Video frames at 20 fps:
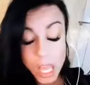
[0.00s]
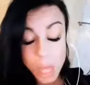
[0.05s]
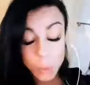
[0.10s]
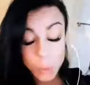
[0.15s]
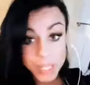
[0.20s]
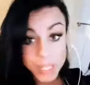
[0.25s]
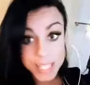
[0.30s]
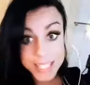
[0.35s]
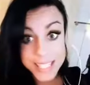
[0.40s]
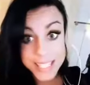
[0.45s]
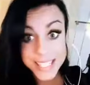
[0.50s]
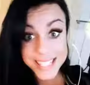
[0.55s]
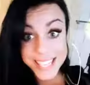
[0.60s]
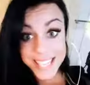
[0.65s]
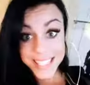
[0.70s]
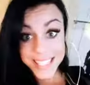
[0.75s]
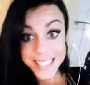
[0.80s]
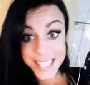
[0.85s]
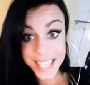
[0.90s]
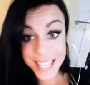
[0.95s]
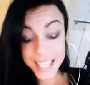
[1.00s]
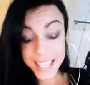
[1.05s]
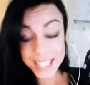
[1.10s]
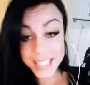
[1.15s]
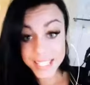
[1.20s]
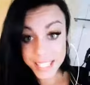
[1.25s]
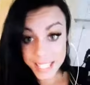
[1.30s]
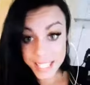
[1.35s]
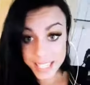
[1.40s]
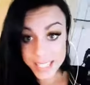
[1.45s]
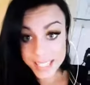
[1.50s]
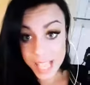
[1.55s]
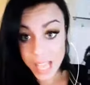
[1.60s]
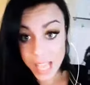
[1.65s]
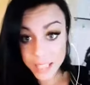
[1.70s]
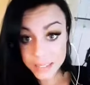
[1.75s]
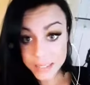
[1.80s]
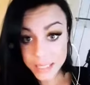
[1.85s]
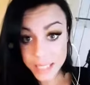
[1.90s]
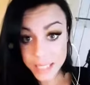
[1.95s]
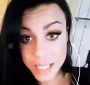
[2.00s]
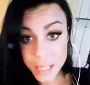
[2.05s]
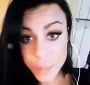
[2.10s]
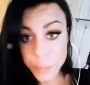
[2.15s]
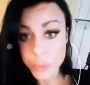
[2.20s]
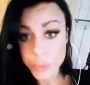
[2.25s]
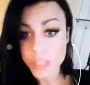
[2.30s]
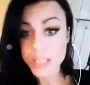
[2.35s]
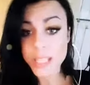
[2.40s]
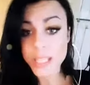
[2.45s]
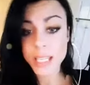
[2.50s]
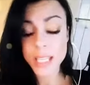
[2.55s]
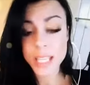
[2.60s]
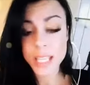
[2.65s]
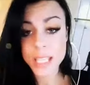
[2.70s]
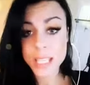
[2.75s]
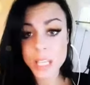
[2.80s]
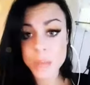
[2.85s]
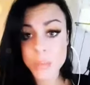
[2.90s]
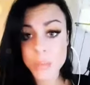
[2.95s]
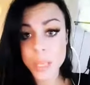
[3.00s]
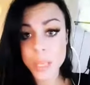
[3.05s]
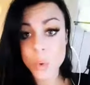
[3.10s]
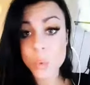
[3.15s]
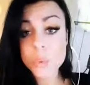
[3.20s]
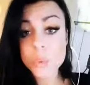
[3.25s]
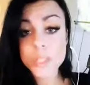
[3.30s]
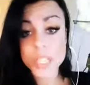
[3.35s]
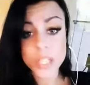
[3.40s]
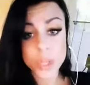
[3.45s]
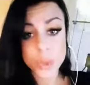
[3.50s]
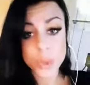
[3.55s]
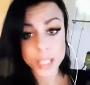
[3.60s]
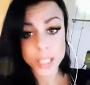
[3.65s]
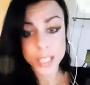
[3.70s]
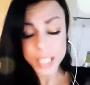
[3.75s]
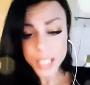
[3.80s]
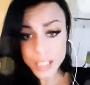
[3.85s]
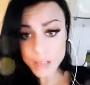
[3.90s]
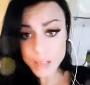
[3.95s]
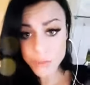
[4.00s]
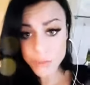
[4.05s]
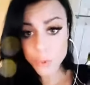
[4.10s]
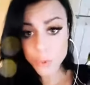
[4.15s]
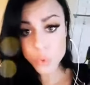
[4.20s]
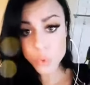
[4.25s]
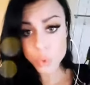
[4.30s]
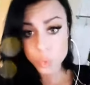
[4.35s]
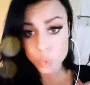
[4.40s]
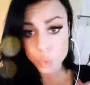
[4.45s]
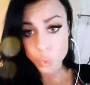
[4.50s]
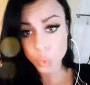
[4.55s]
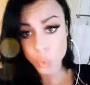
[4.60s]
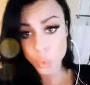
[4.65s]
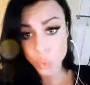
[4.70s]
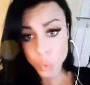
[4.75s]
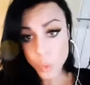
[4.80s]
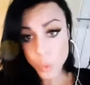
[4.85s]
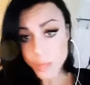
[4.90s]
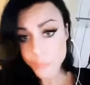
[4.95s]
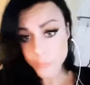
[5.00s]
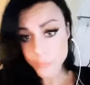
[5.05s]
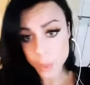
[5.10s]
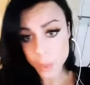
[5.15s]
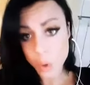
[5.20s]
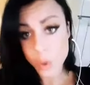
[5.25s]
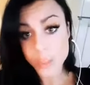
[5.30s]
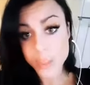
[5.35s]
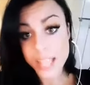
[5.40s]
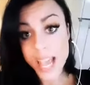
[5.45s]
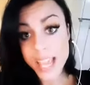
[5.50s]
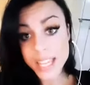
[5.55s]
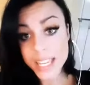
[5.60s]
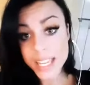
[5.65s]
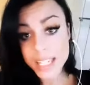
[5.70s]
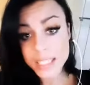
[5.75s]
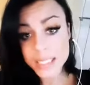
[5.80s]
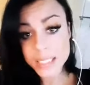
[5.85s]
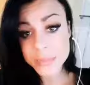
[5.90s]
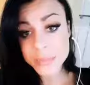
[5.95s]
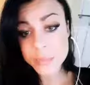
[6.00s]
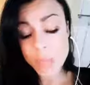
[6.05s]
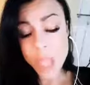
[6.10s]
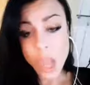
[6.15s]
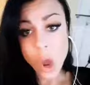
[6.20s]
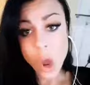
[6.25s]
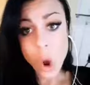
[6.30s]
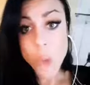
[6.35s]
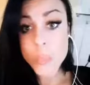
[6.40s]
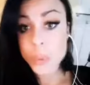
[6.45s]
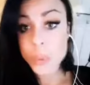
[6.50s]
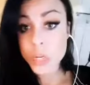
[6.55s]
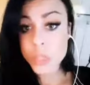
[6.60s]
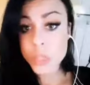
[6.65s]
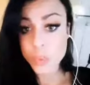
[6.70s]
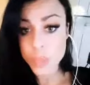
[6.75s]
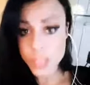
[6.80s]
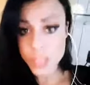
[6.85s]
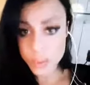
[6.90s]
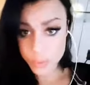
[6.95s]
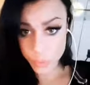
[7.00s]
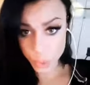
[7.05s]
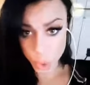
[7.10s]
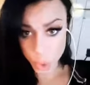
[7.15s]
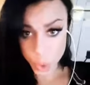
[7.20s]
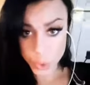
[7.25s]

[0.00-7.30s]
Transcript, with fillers: Quindi se siete interessati potete chiedermi ulteriori info su qui o direct oppure su info